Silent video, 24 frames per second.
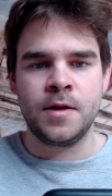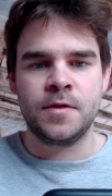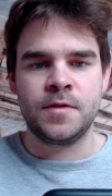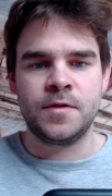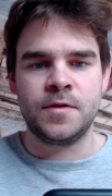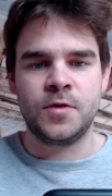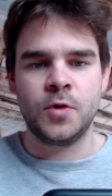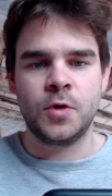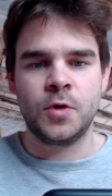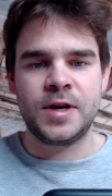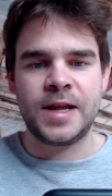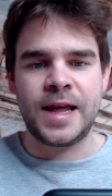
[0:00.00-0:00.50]

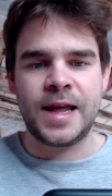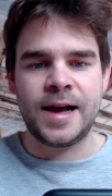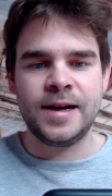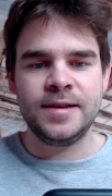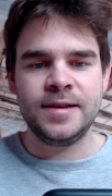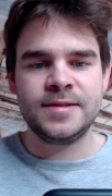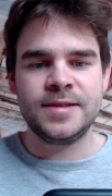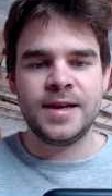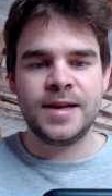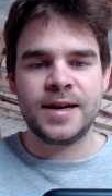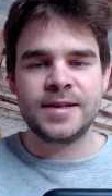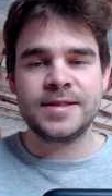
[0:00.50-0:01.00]
So, die
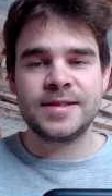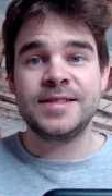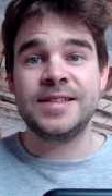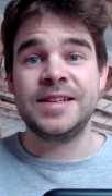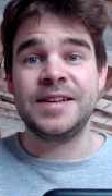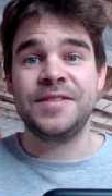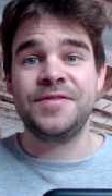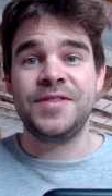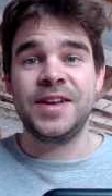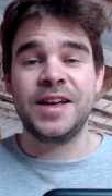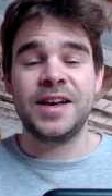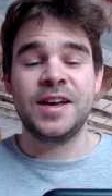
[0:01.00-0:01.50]
erste
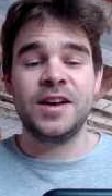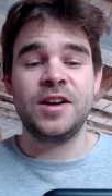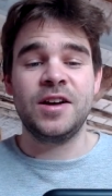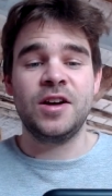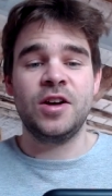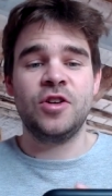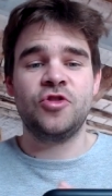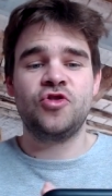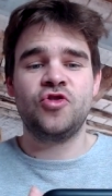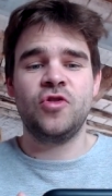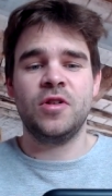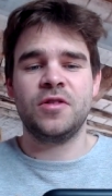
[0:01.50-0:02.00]
Aktie wäre
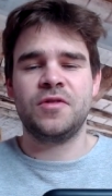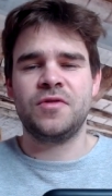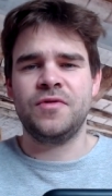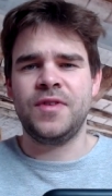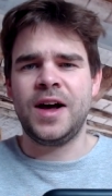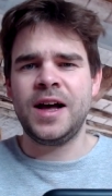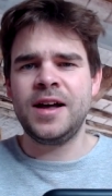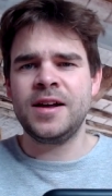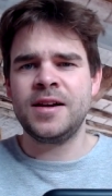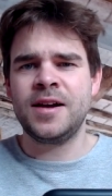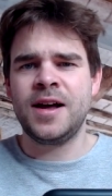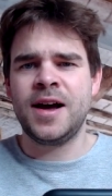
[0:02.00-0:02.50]
äh, Schloss
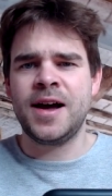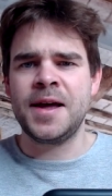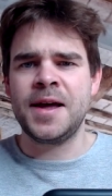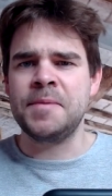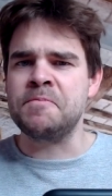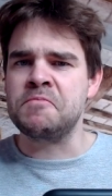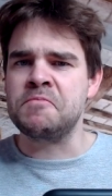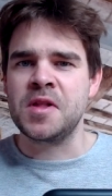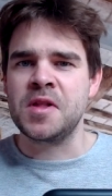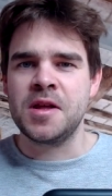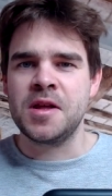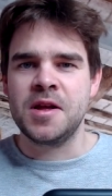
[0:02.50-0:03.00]

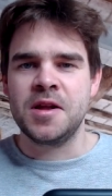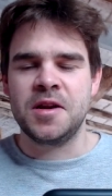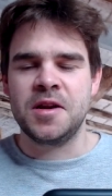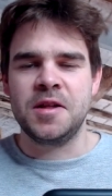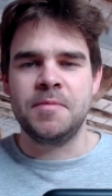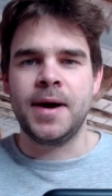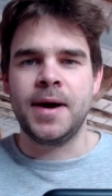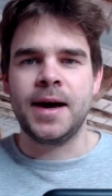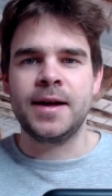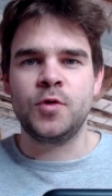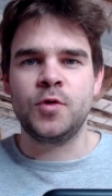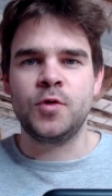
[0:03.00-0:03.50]
Wachenheim. Die
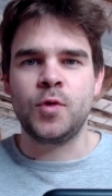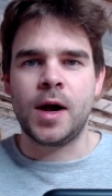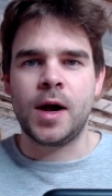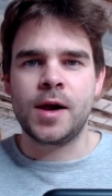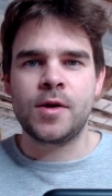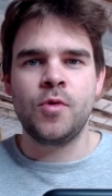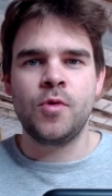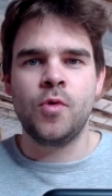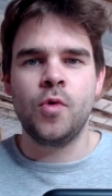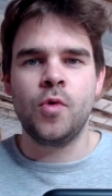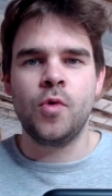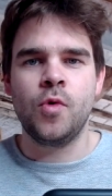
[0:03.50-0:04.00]
machen so
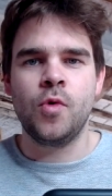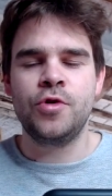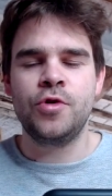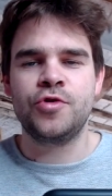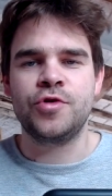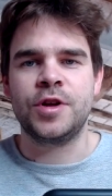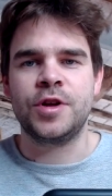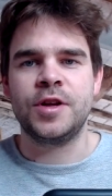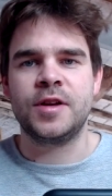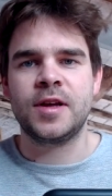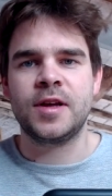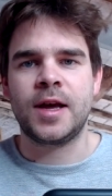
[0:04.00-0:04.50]

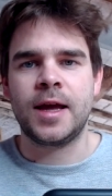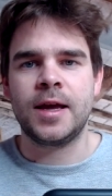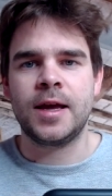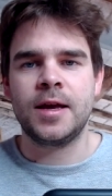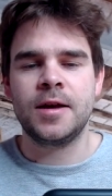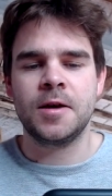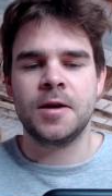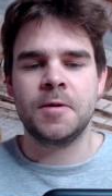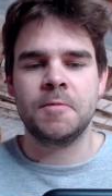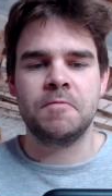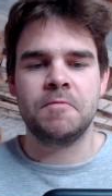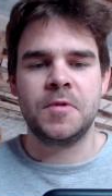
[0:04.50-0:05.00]
alkoholische
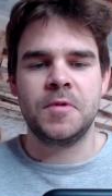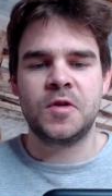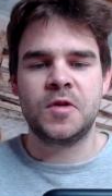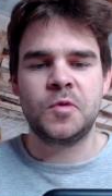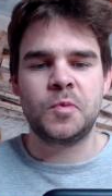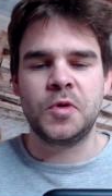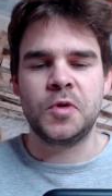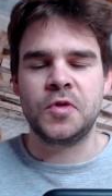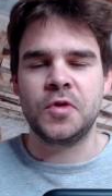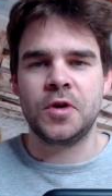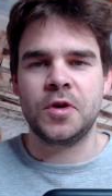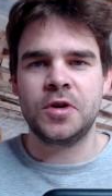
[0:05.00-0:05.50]
Getränke, nichts
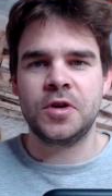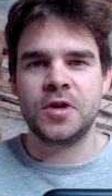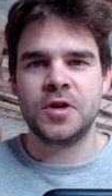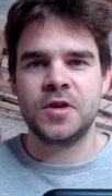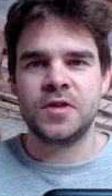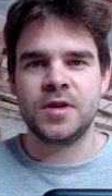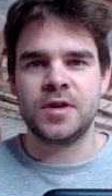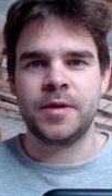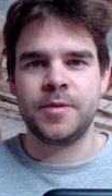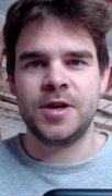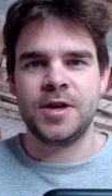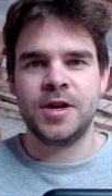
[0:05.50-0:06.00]

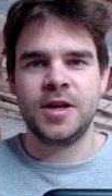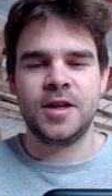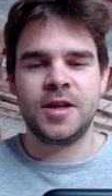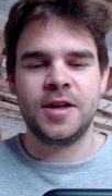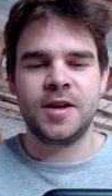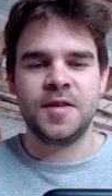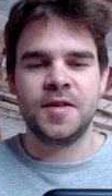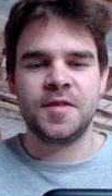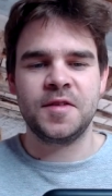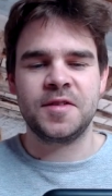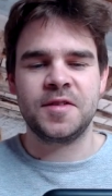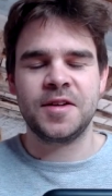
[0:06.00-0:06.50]
Besonderes, aber in der
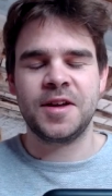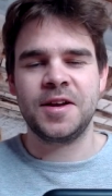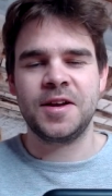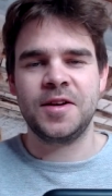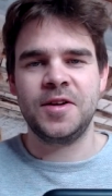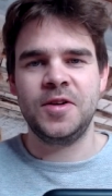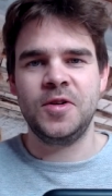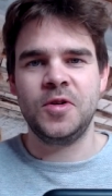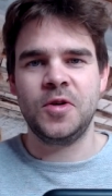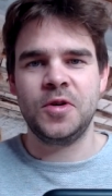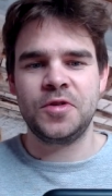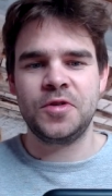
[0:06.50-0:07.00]
Krise trinken die
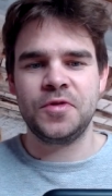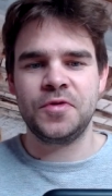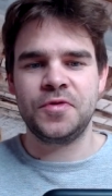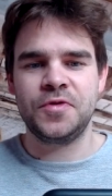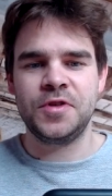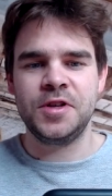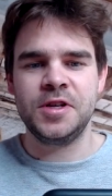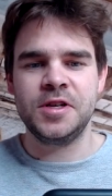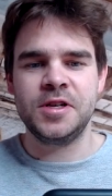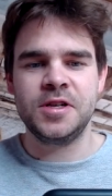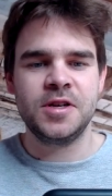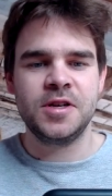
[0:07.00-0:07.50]
Leute
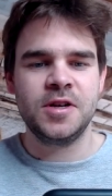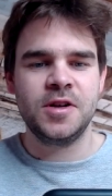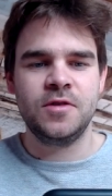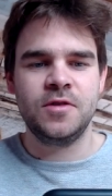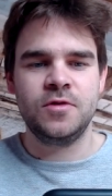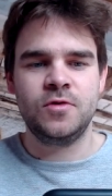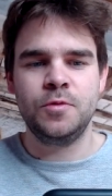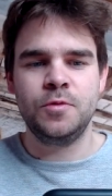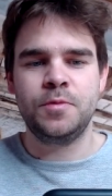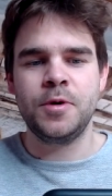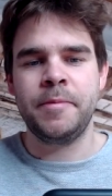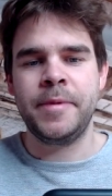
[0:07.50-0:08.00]
viel.
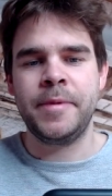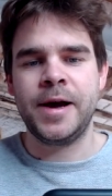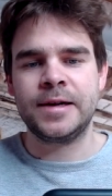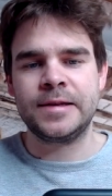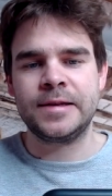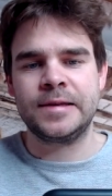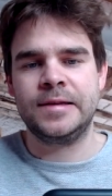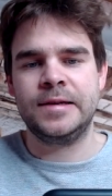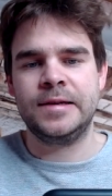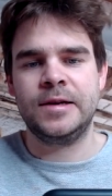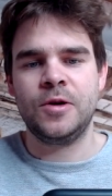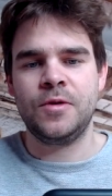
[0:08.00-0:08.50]

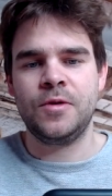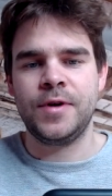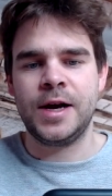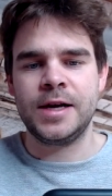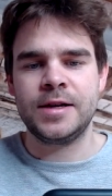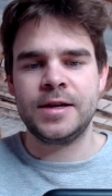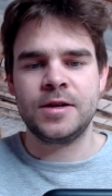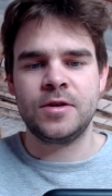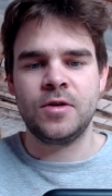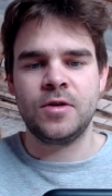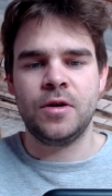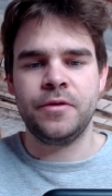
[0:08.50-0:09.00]
Supermärkte sind auch
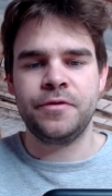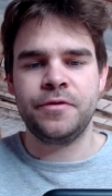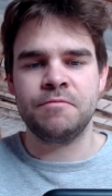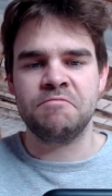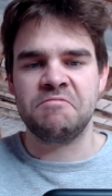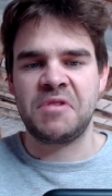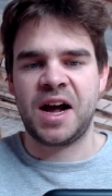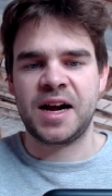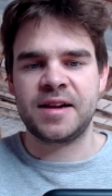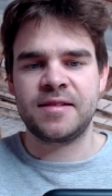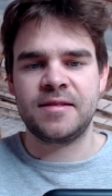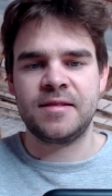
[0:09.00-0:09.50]
weiterhin
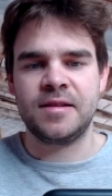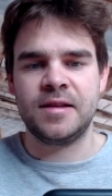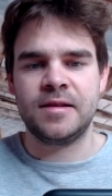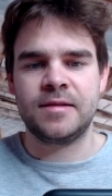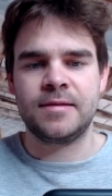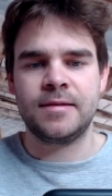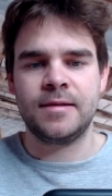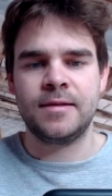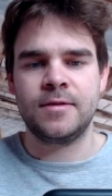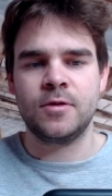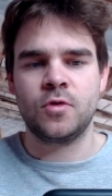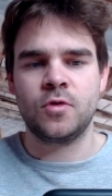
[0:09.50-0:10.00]
offen, Aktie
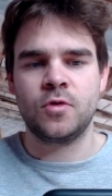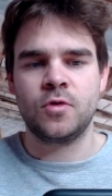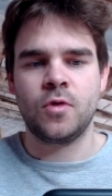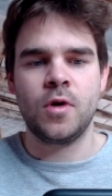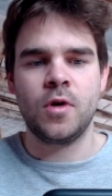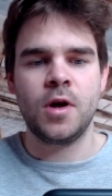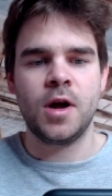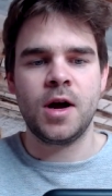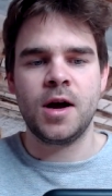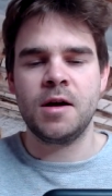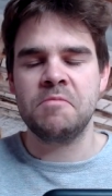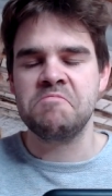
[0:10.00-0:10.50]
ist nicht so
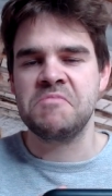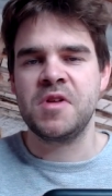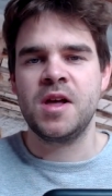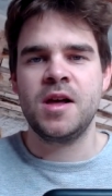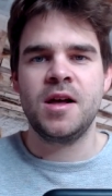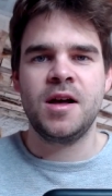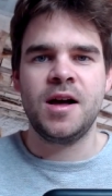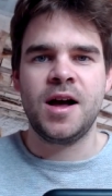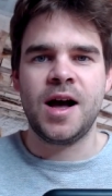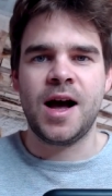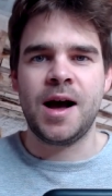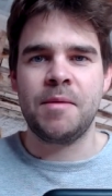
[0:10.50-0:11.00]
teuer
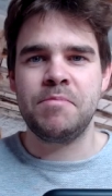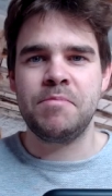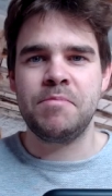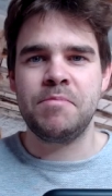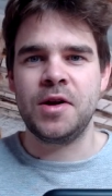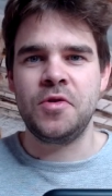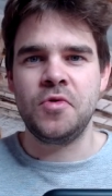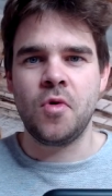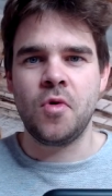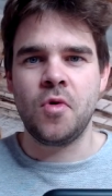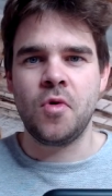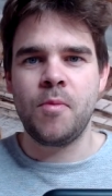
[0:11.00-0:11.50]
haben ein paar
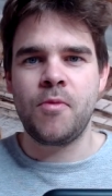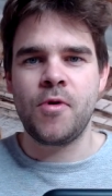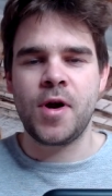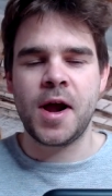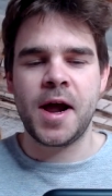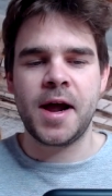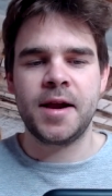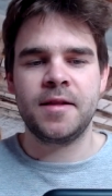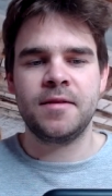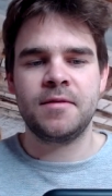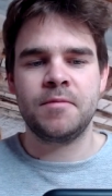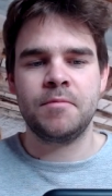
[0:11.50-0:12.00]

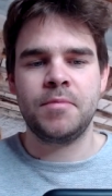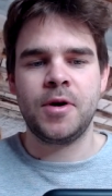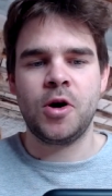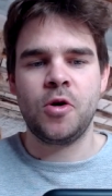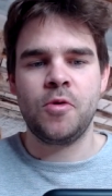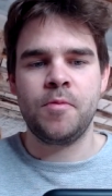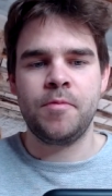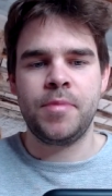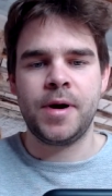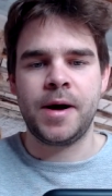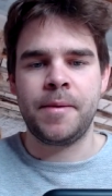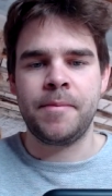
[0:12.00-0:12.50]
No-Brands, ein paar,
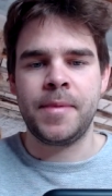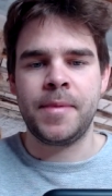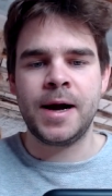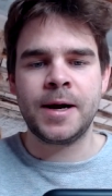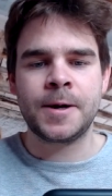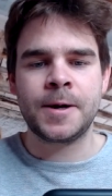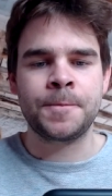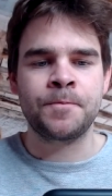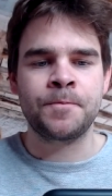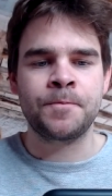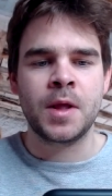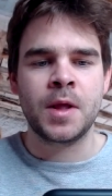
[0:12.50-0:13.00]
ein paar
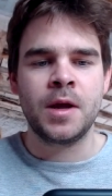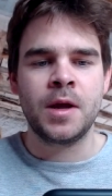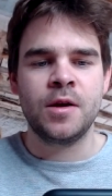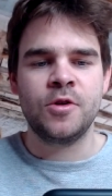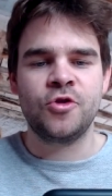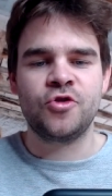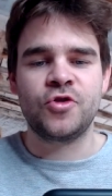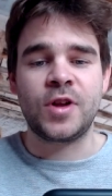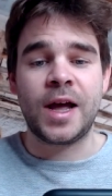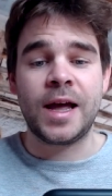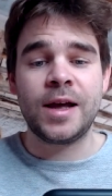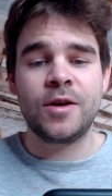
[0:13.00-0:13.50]
Marken.
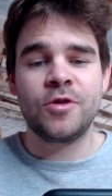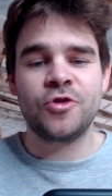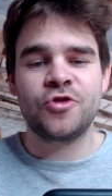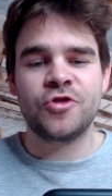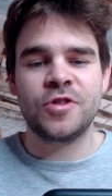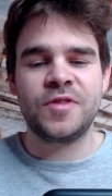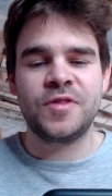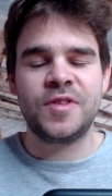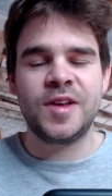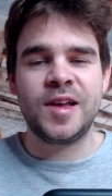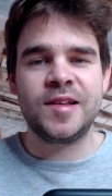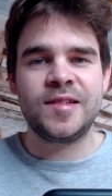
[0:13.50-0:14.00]
Steiger
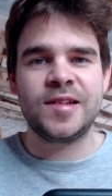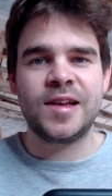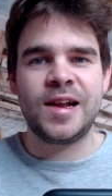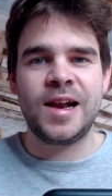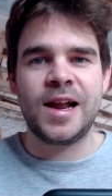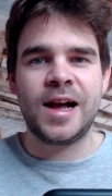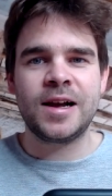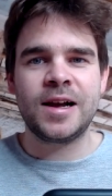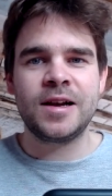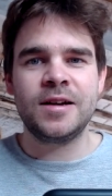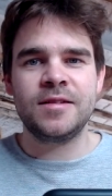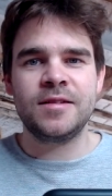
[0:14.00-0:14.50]
schon sehr, sehr
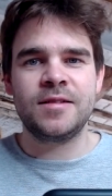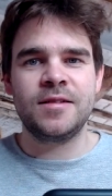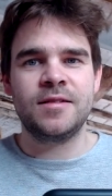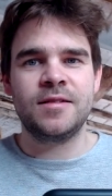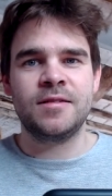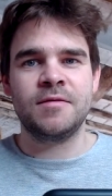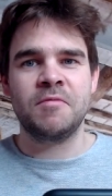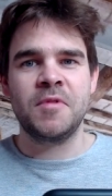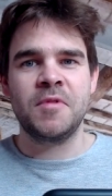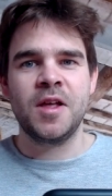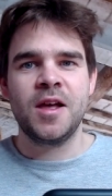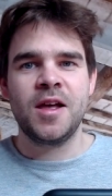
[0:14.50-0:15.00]
lange. Das ist
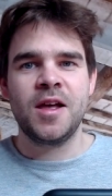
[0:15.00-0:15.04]
ein